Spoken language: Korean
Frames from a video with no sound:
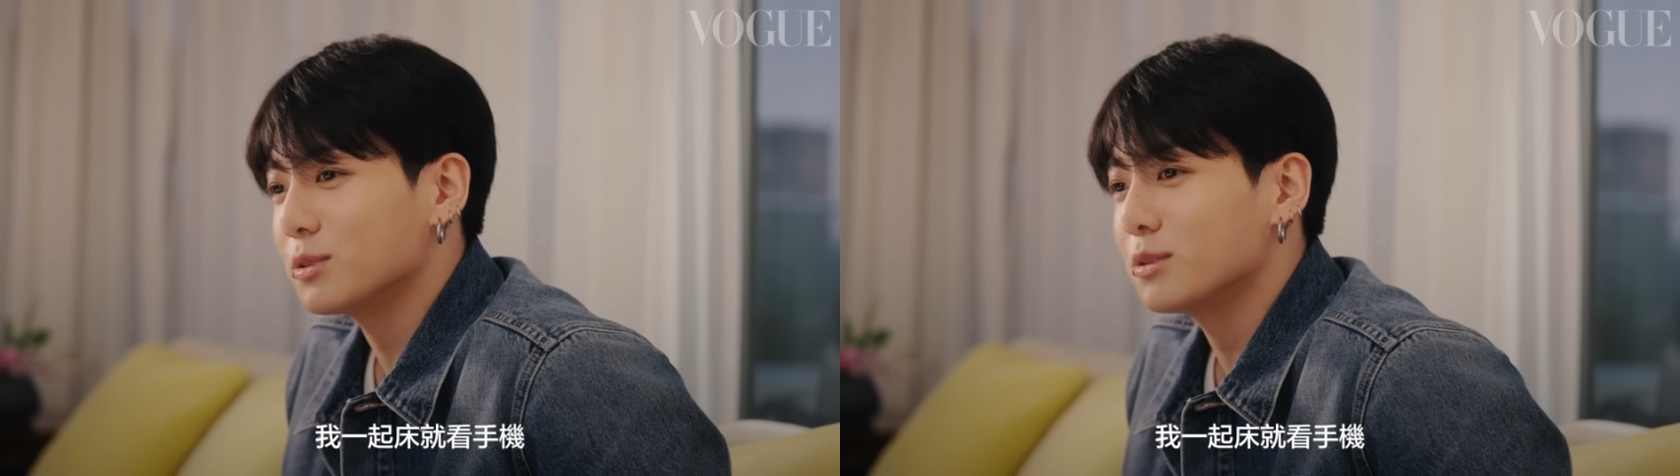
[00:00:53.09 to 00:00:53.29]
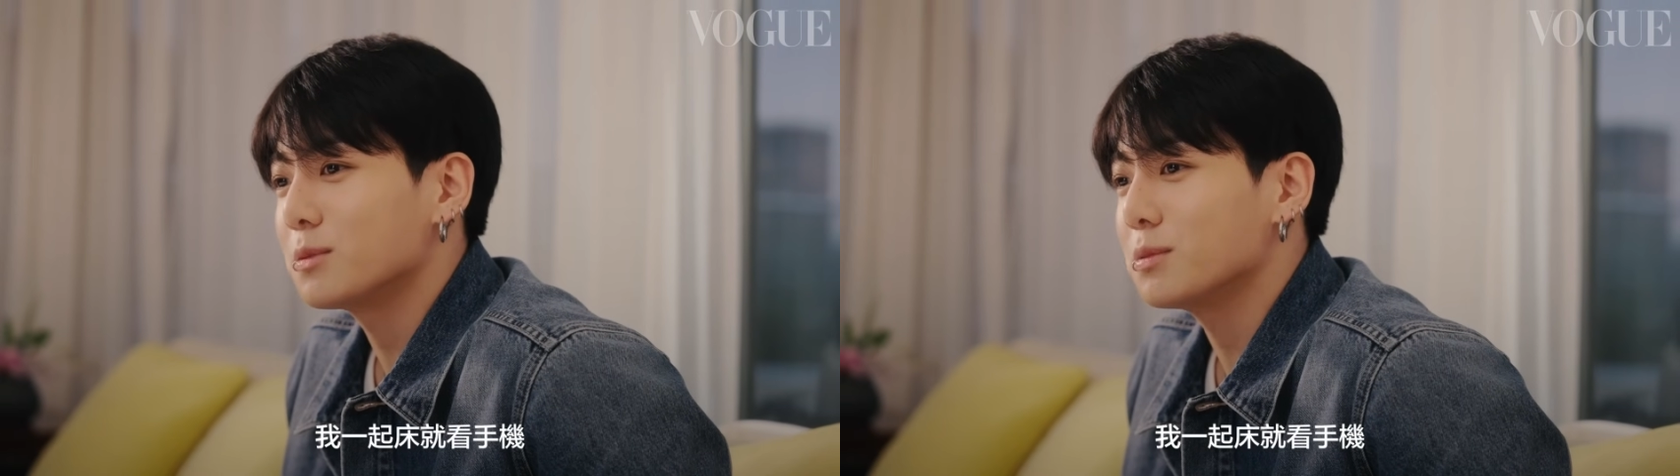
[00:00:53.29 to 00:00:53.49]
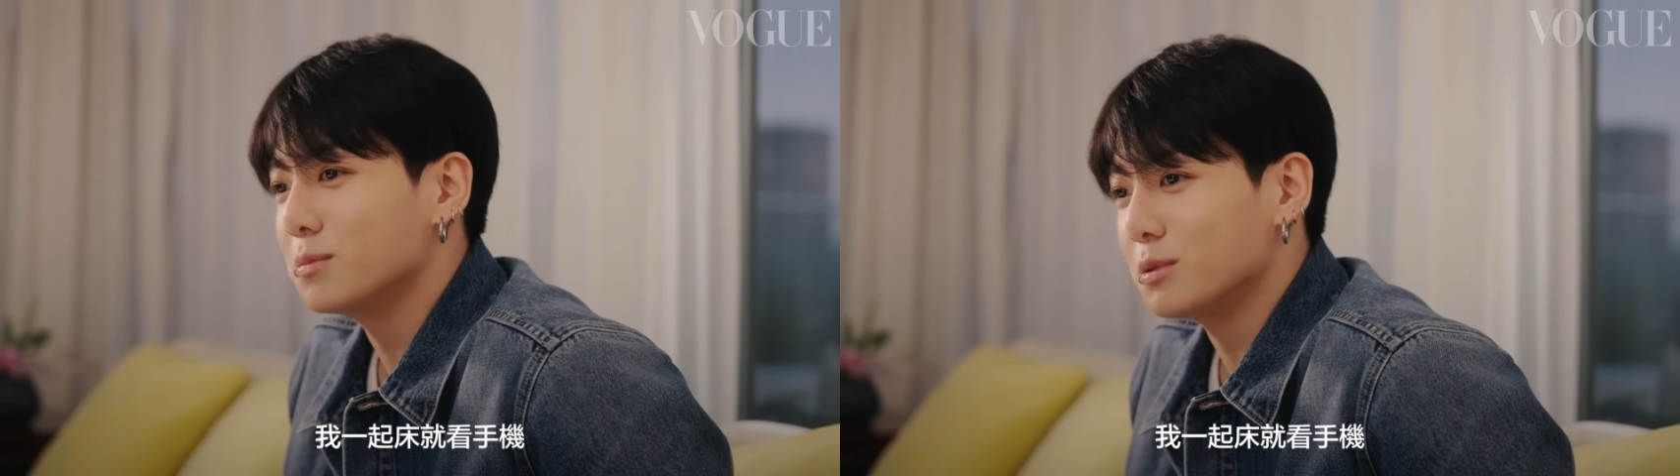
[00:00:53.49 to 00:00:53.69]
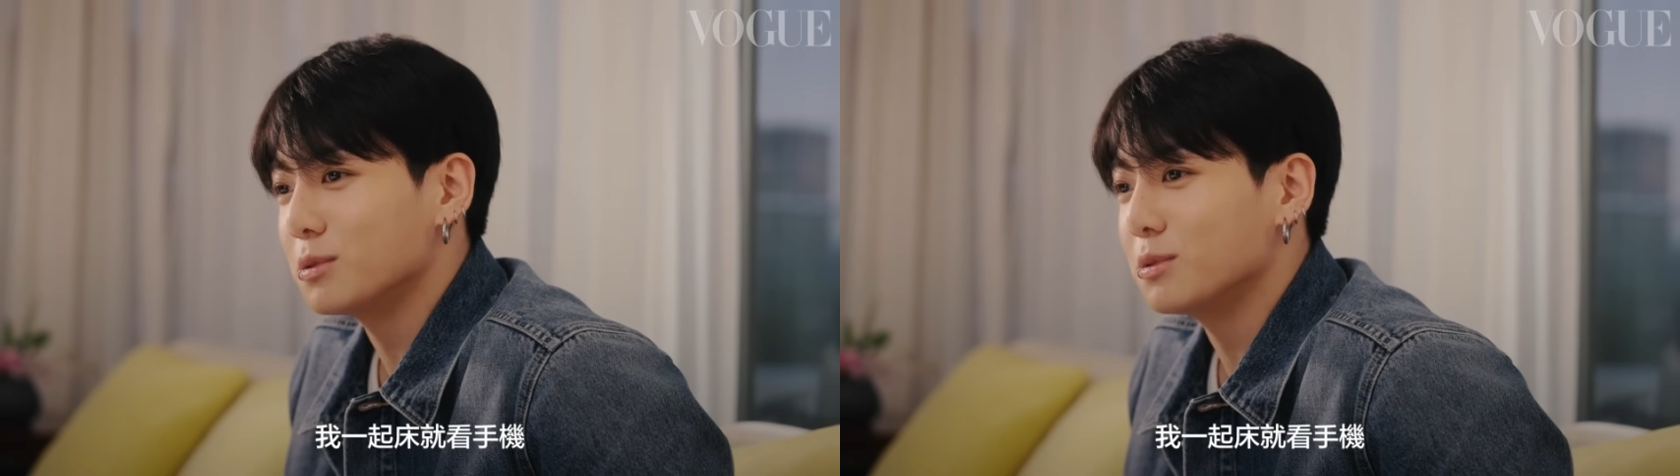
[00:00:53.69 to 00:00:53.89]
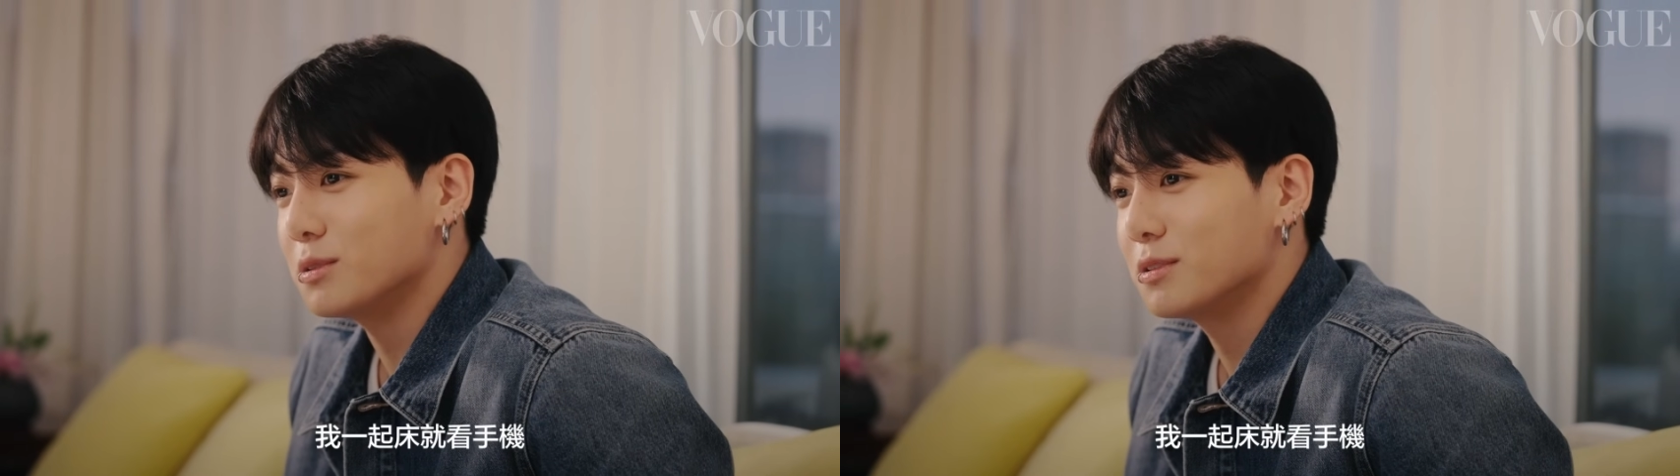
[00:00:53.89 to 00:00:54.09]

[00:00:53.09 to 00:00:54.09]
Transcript: 휴대폰 보고